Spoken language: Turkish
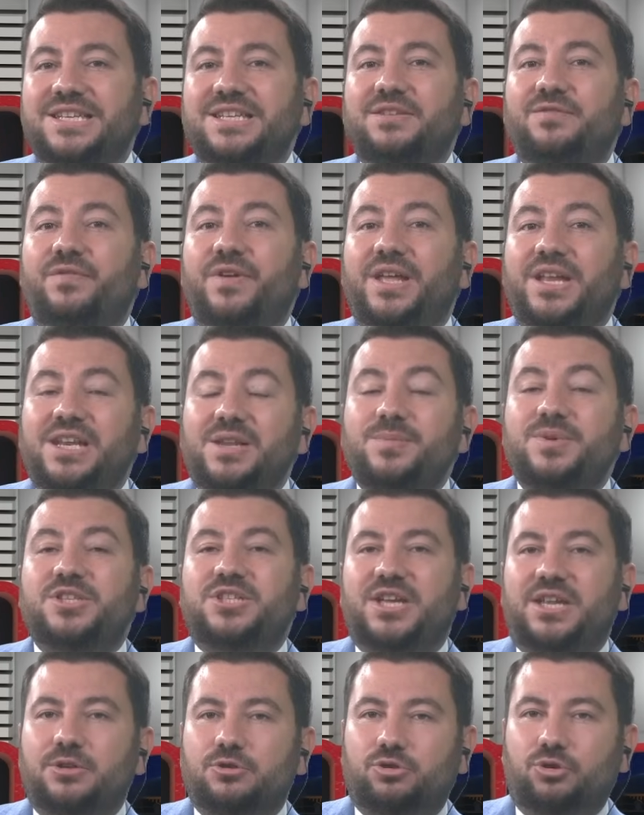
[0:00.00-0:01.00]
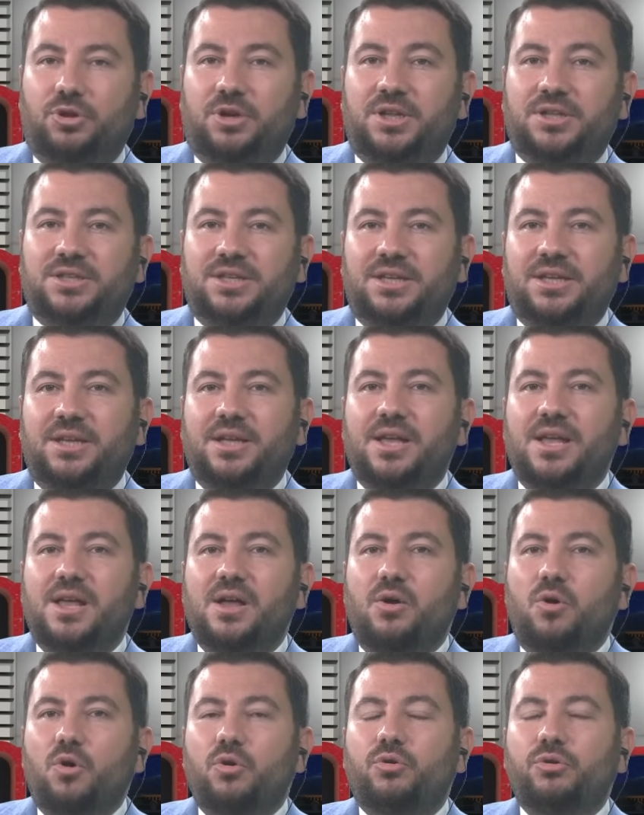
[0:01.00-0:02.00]
izin verilmeyeceğini söyledi.
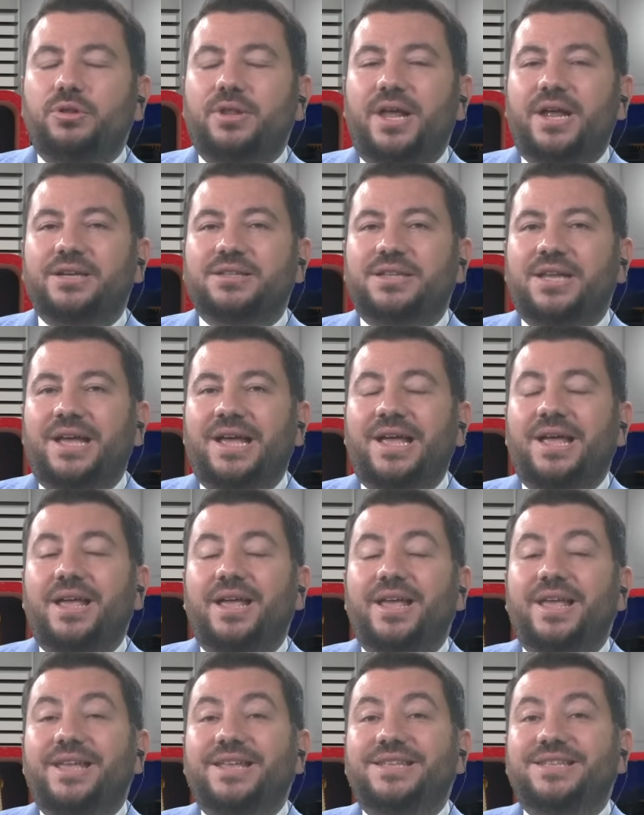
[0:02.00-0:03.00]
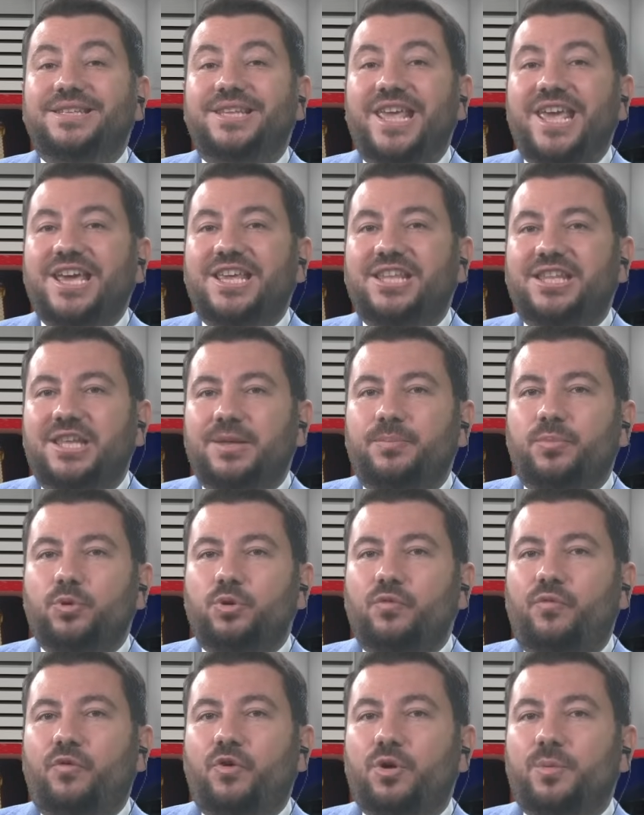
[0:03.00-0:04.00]
Okullarda tek tip
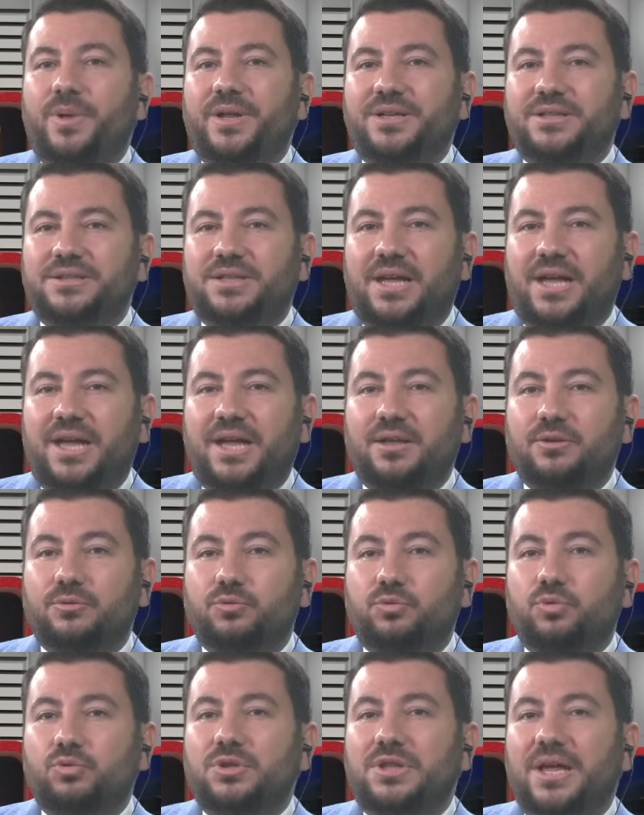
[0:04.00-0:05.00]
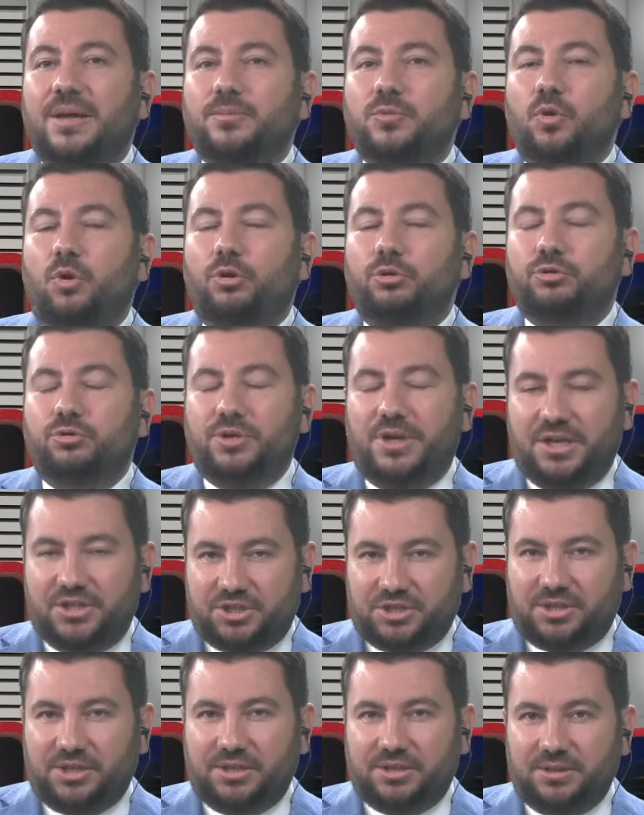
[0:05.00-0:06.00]
üniformanın da gündemde olduğunu
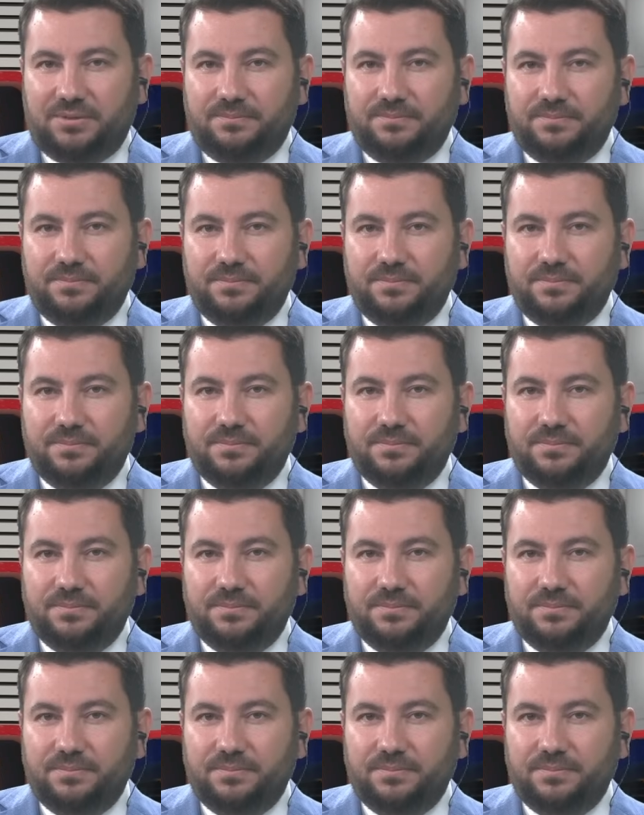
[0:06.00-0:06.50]
açıkladı.